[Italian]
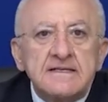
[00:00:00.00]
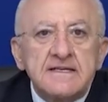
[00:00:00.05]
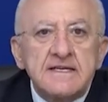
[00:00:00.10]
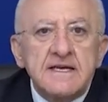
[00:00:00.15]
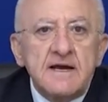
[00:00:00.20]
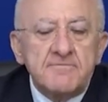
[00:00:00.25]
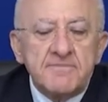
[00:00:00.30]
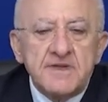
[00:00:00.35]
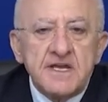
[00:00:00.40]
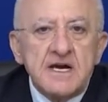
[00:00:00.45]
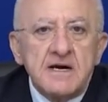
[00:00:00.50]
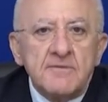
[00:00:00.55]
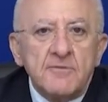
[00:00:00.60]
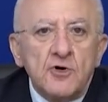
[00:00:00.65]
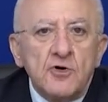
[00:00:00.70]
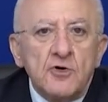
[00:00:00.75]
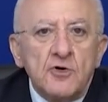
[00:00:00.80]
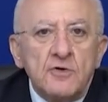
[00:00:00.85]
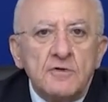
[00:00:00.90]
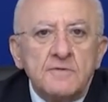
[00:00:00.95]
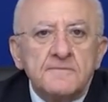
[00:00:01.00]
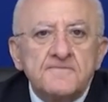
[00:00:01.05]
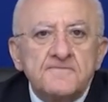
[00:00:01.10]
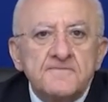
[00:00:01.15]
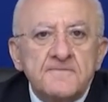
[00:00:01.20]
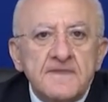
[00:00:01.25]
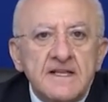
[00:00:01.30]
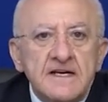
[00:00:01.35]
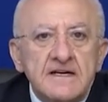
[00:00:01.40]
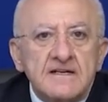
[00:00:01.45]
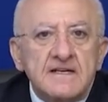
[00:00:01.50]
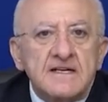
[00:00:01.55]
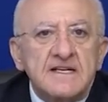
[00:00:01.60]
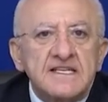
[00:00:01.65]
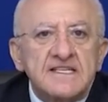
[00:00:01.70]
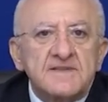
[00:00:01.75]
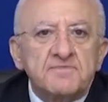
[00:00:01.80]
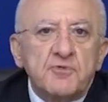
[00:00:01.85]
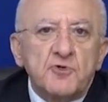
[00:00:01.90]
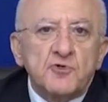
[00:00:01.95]
e abbiamo
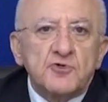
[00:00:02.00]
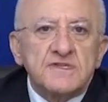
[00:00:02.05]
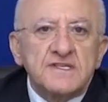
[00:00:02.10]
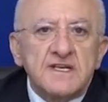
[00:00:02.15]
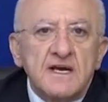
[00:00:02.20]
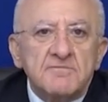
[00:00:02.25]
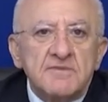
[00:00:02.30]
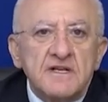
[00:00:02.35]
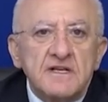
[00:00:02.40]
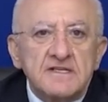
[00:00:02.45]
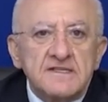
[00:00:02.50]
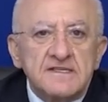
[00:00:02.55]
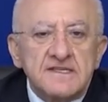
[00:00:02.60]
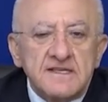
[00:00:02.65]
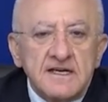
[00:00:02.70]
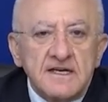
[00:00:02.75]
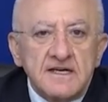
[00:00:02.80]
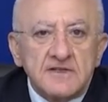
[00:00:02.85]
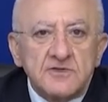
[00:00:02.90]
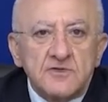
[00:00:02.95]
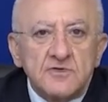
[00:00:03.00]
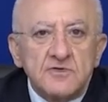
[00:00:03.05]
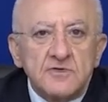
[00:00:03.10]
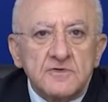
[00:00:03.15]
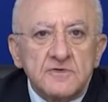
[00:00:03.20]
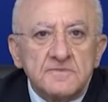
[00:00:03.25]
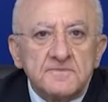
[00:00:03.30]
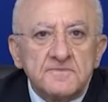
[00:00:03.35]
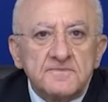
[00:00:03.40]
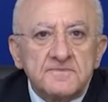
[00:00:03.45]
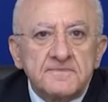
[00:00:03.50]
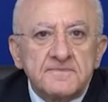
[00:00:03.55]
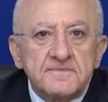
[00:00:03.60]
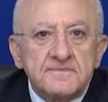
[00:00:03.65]
responsabilizzato